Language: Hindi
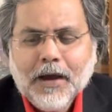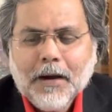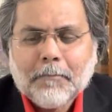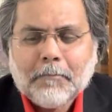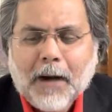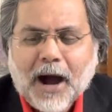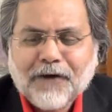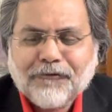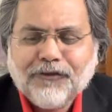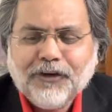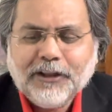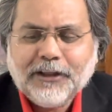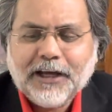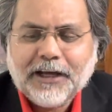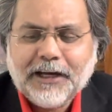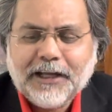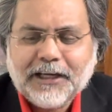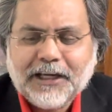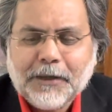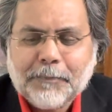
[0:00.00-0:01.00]
माफी
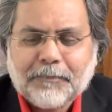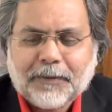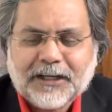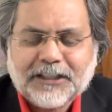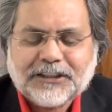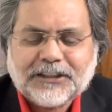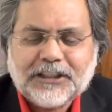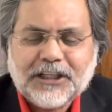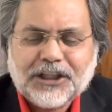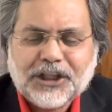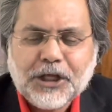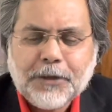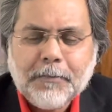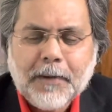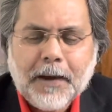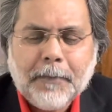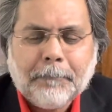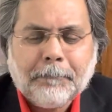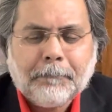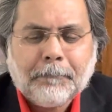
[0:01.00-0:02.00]
देने की परिस्थिति
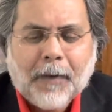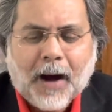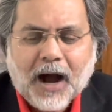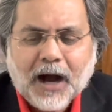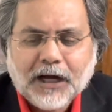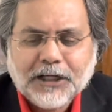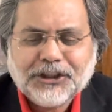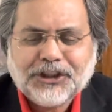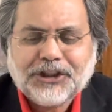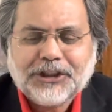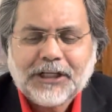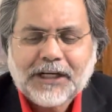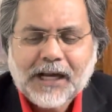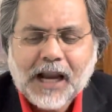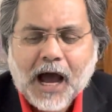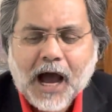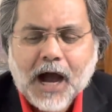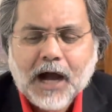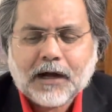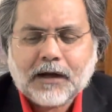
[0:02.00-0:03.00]
में पांच
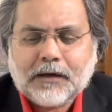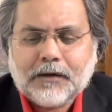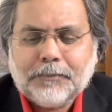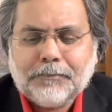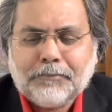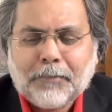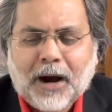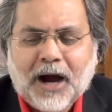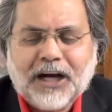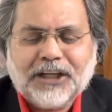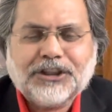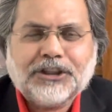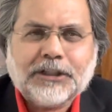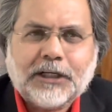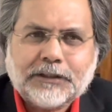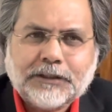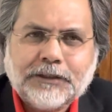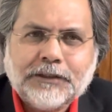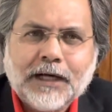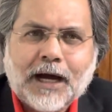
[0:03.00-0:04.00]
लाख पांच
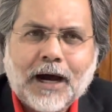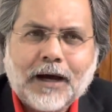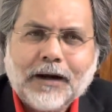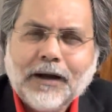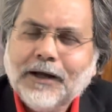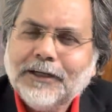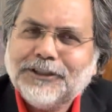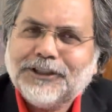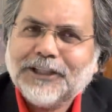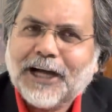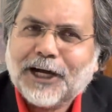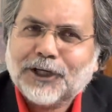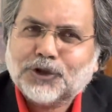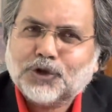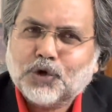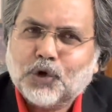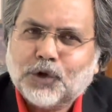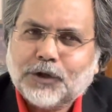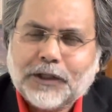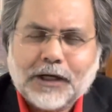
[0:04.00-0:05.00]
हजार चार
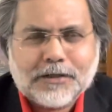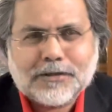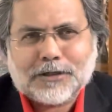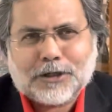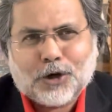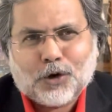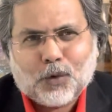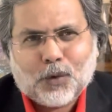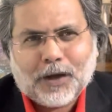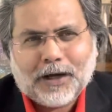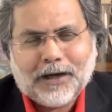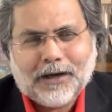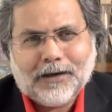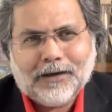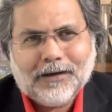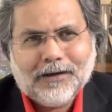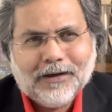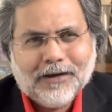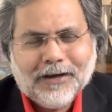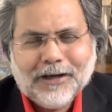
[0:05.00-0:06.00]
सौ दस करोड़ है
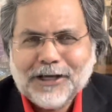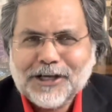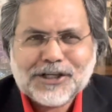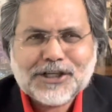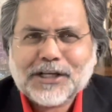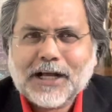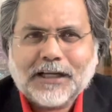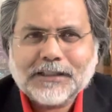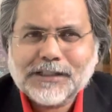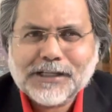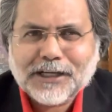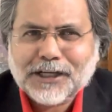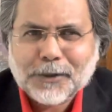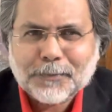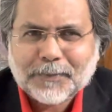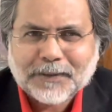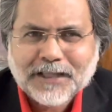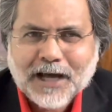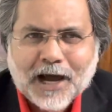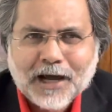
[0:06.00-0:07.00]
इसका जिक्र
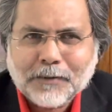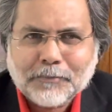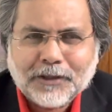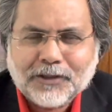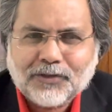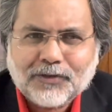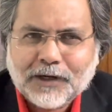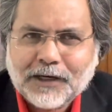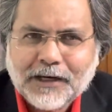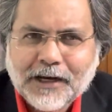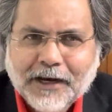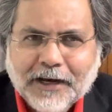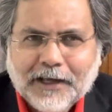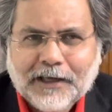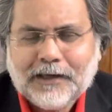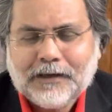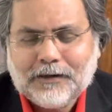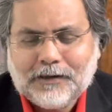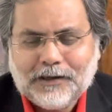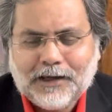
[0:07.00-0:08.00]
प्रधानमंत्री ने
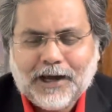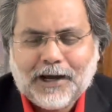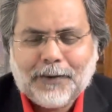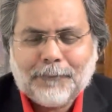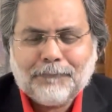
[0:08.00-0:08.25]
नहीं किया